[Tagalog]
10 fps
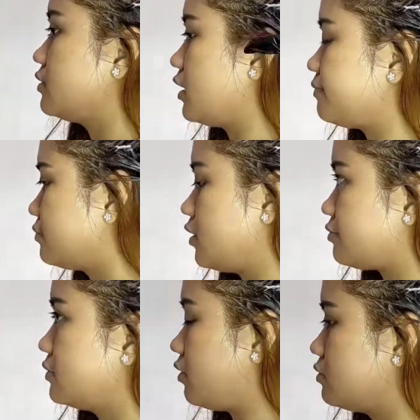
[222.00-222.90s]
you put
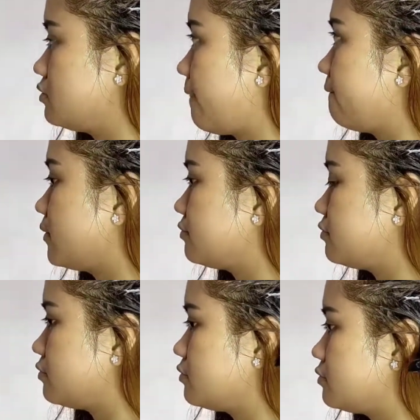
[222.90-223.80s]
the hair
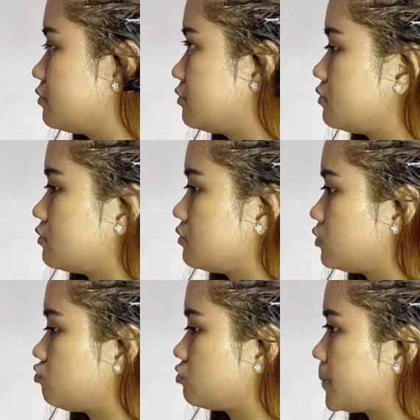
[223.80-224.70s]
coloring and after
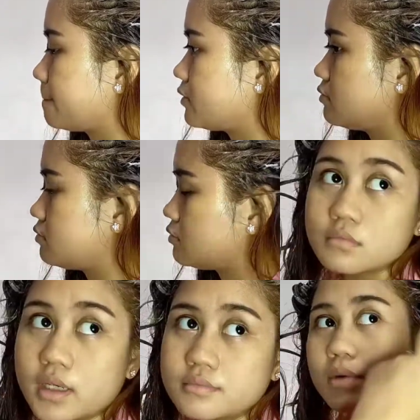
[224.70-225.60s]
you wash it, make
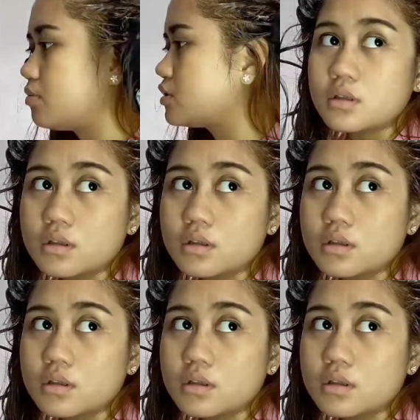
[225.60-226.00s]
sure na you